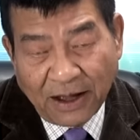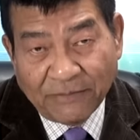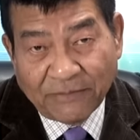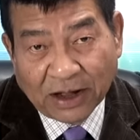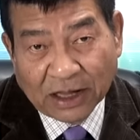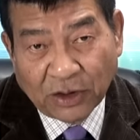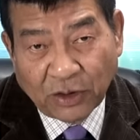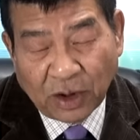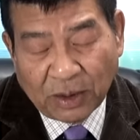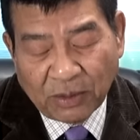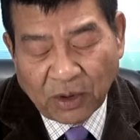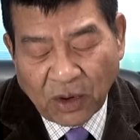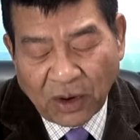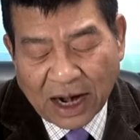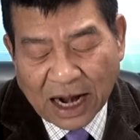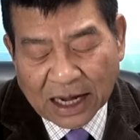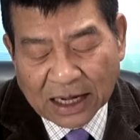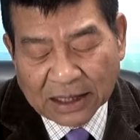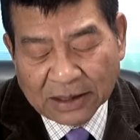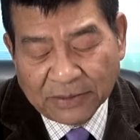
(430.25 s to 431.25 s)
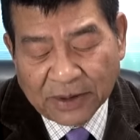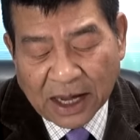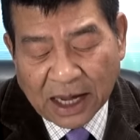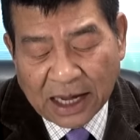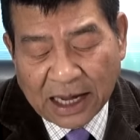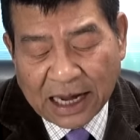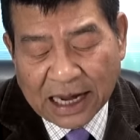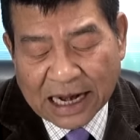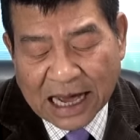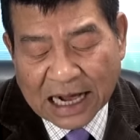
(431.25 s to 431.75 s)
và tuyên bố rằng à,
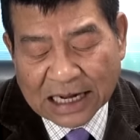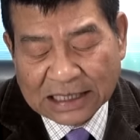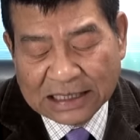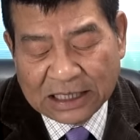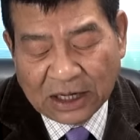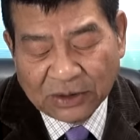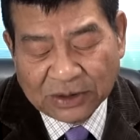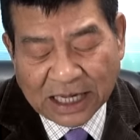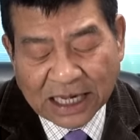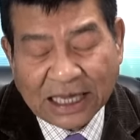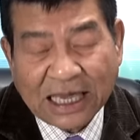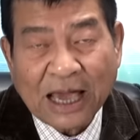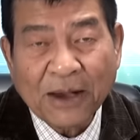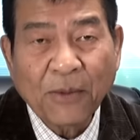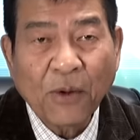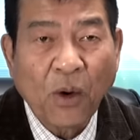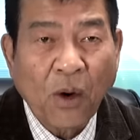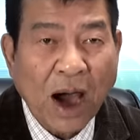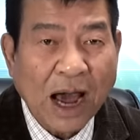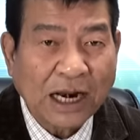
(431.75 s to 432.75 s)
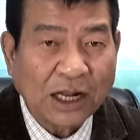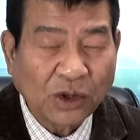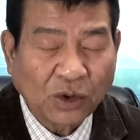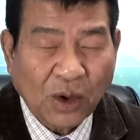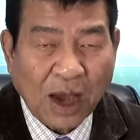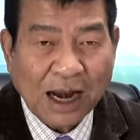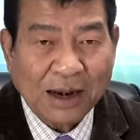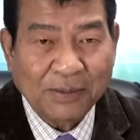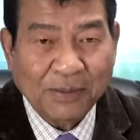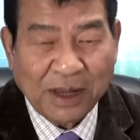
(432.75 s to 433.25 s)
Iran chịu trách nhiệm hoàn
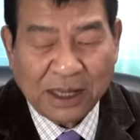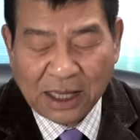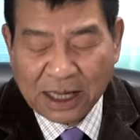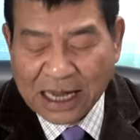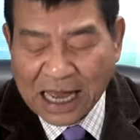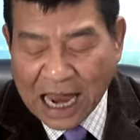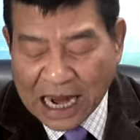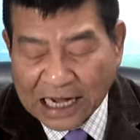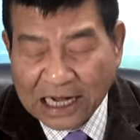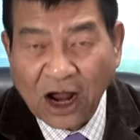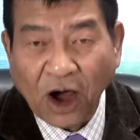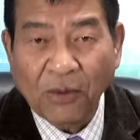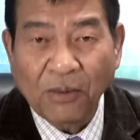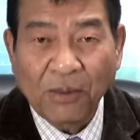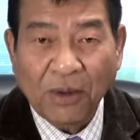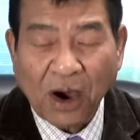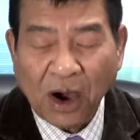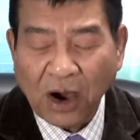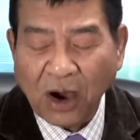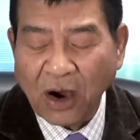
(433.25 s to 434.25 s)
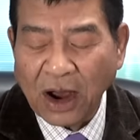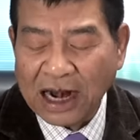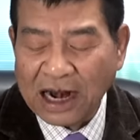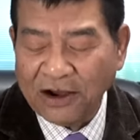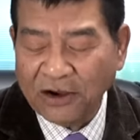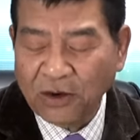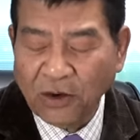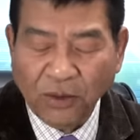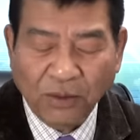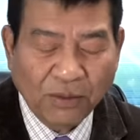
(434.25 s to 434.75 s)
toàn về những hành động mà họ gọi
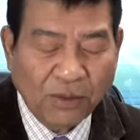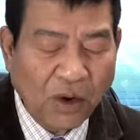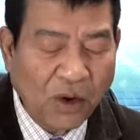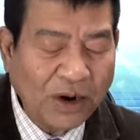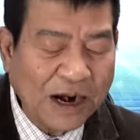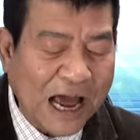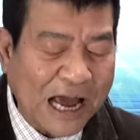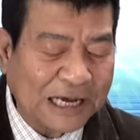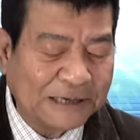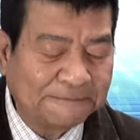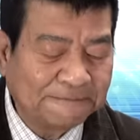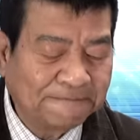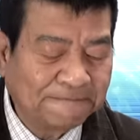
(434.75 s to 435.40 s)
là khủng bố này.